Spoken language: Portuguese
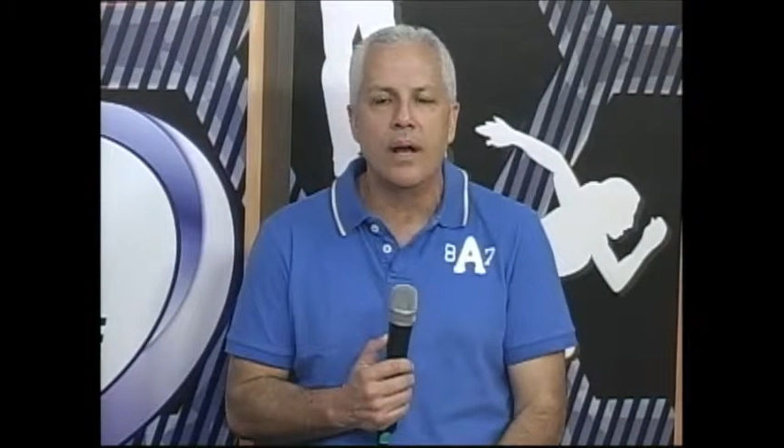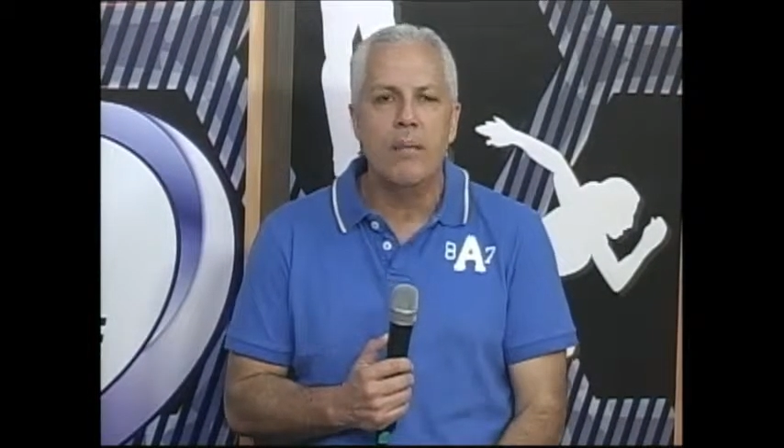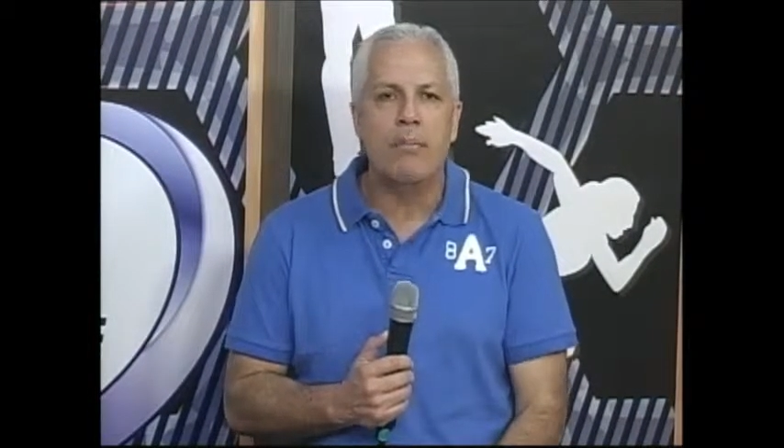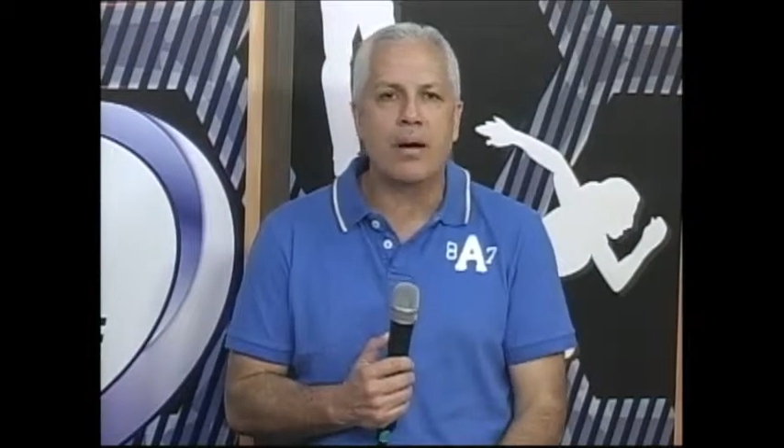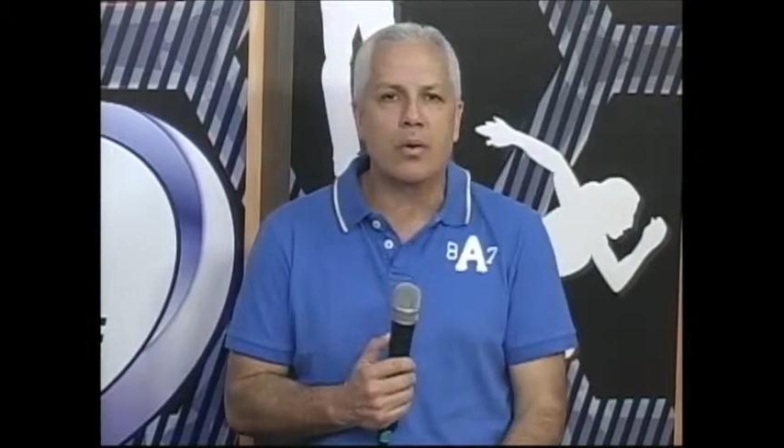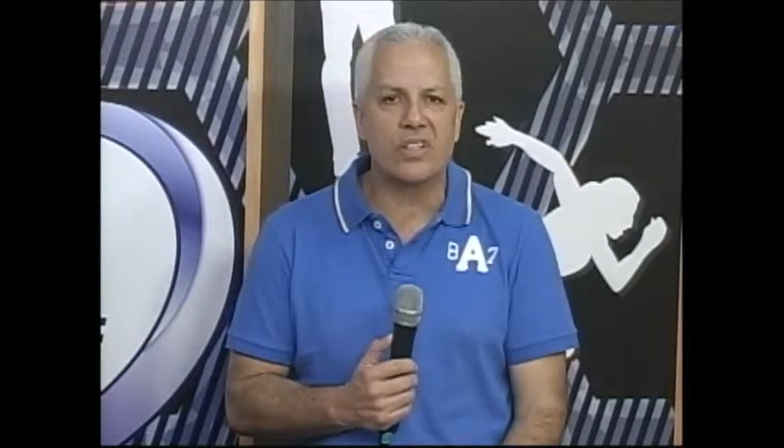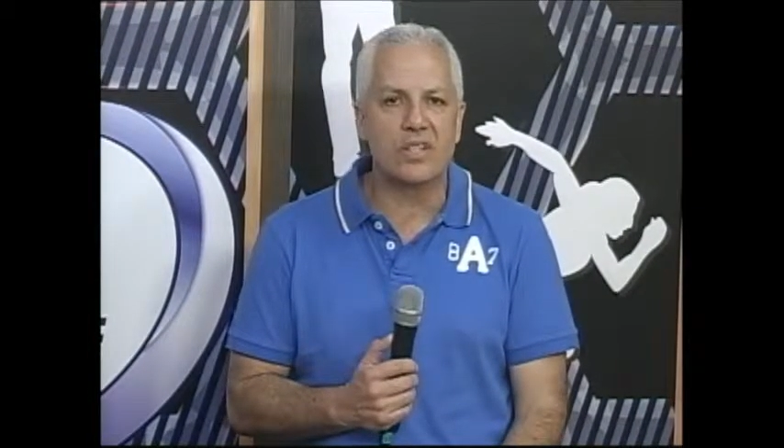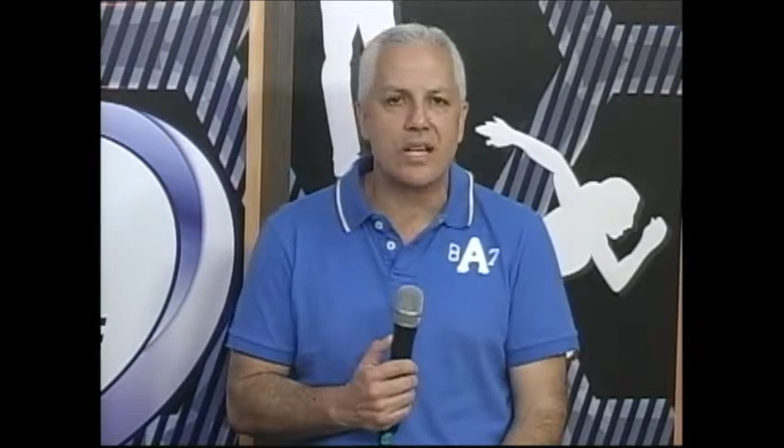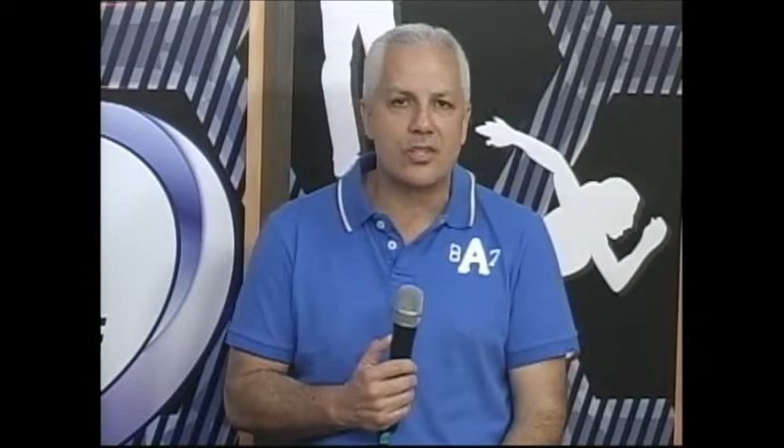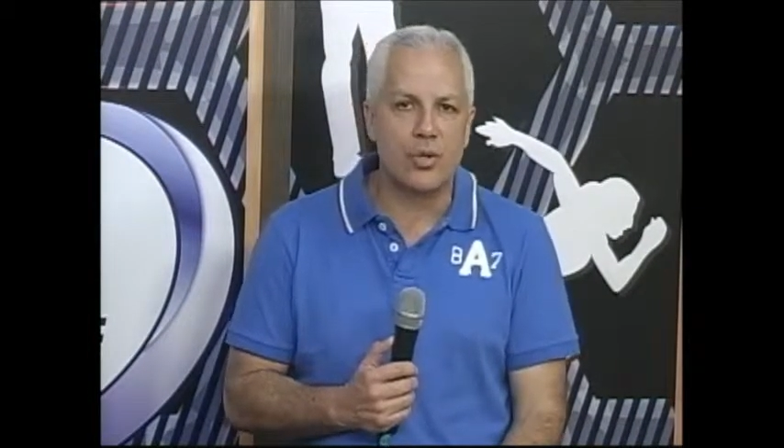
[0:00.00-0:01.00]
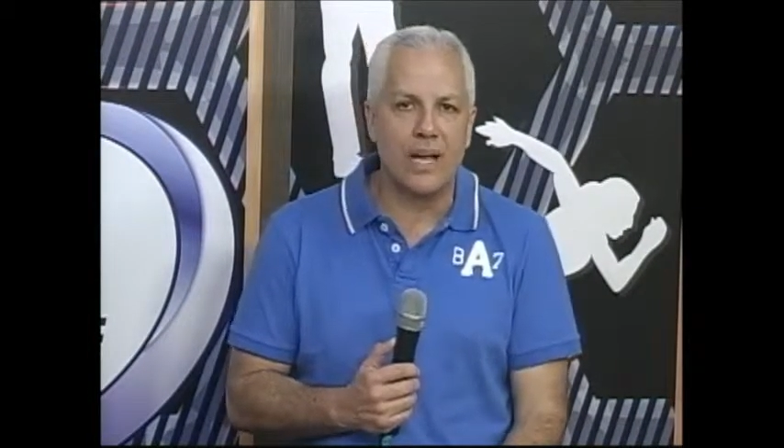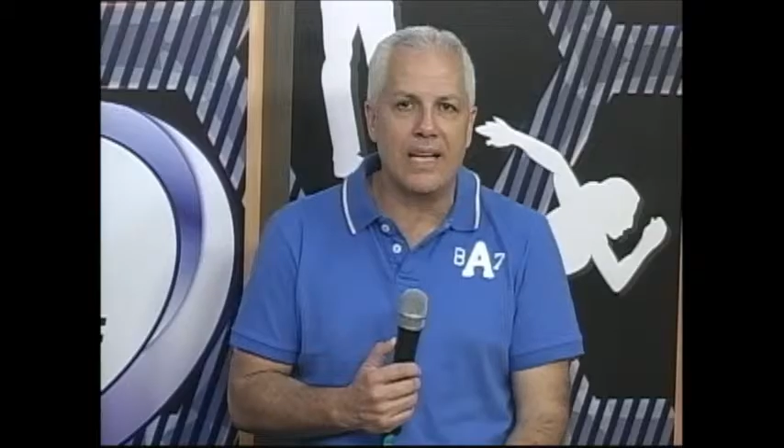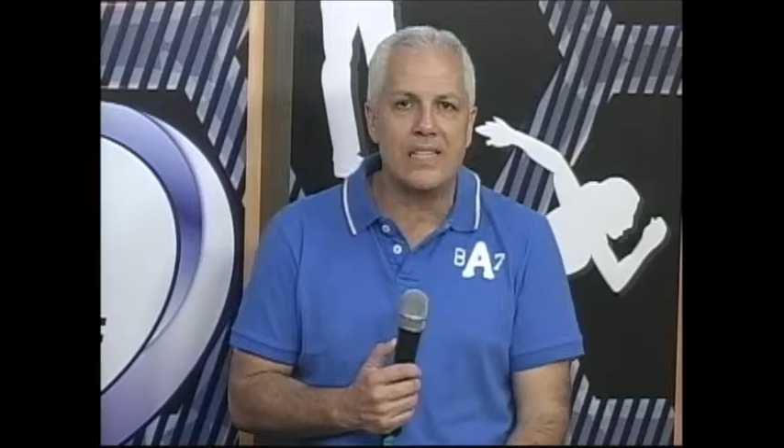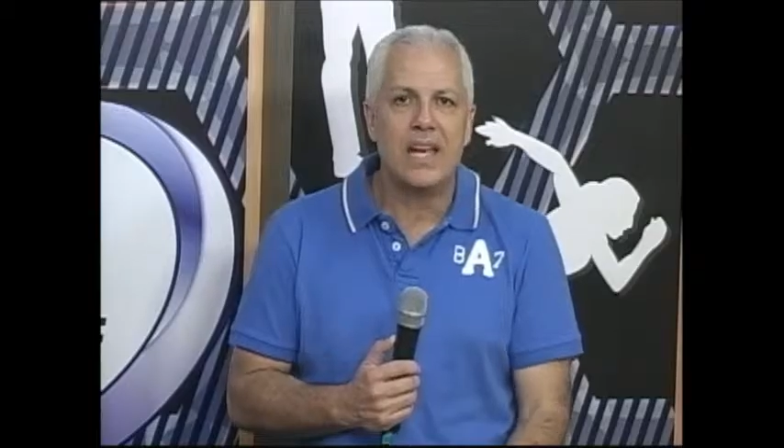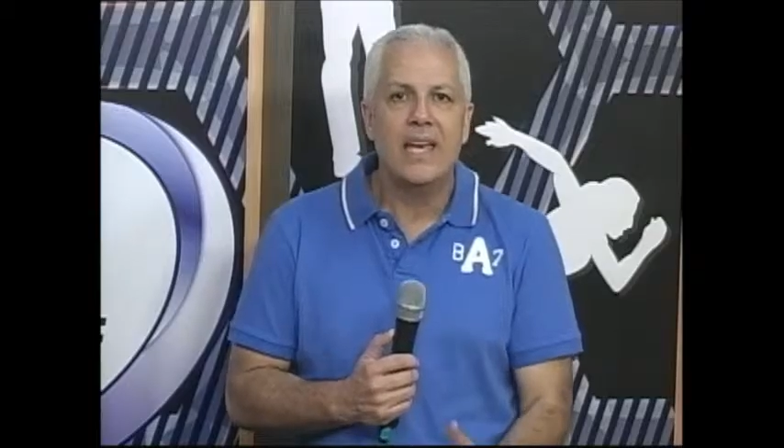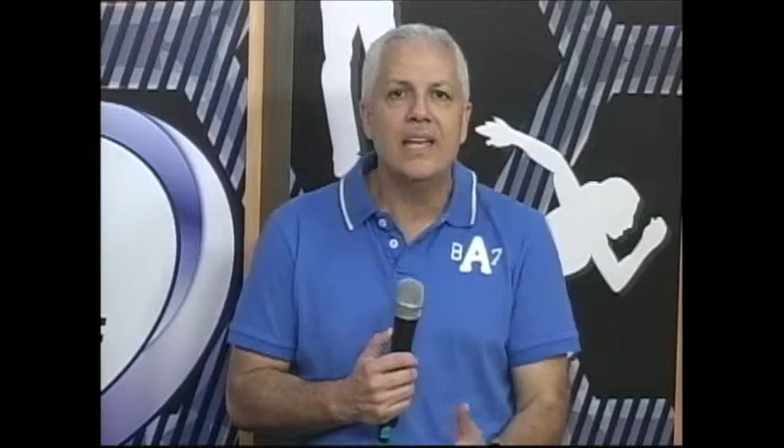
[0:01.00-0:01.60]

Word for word: pacotes nacionais,